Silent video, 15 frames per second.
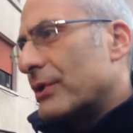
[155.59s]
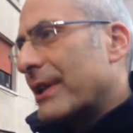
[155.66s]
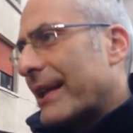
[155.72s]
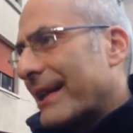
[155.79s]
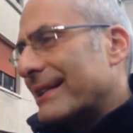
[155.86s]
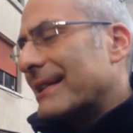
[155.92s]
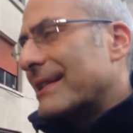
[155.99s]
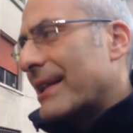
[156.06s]

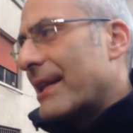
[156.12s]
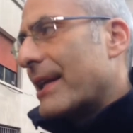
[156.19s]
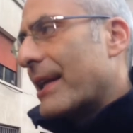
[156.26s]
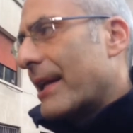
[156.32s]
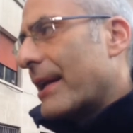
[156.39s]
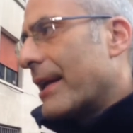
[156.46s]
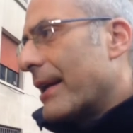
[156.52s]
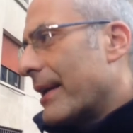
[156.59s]
che è da
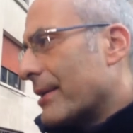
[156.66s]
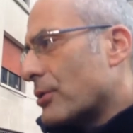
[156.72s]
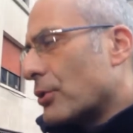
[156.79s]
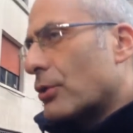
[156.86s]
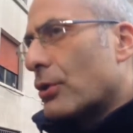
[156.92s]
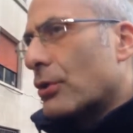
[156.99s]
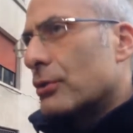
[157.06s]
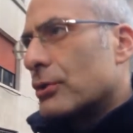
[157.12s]
tenere
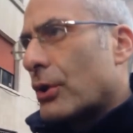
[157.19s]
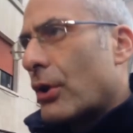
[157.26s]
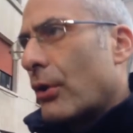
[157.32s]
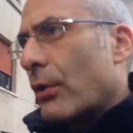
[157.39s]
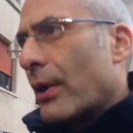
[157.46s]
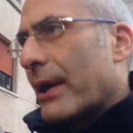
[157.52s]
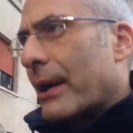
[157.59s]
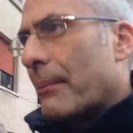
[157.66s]
sotto
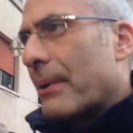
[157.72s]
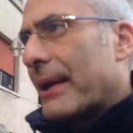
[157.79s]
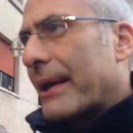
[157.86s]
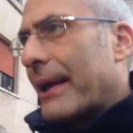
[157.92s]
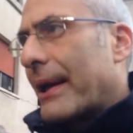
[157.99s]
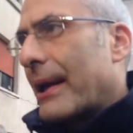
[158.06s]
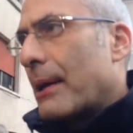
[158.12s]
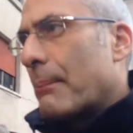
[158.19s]
controllo, anche perché
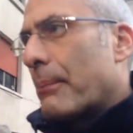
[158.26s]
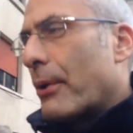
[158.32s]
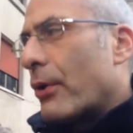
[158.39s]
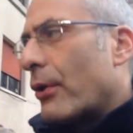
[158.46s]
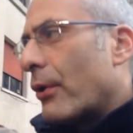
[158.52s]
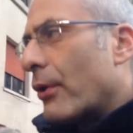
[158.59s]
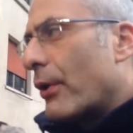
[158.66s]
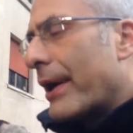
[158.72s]
il Po
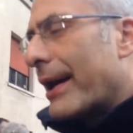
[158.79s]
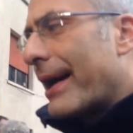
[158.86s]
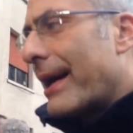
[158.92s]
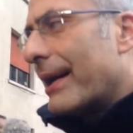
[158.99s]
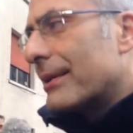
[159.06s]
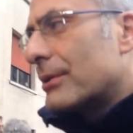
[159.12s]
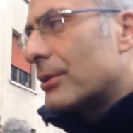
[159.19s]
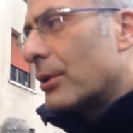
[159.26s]
è
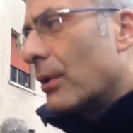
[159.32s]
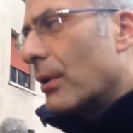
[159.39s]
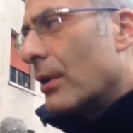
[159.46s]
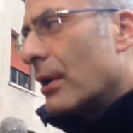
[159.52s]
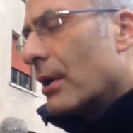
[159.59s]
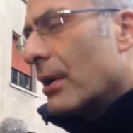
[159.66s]
alto,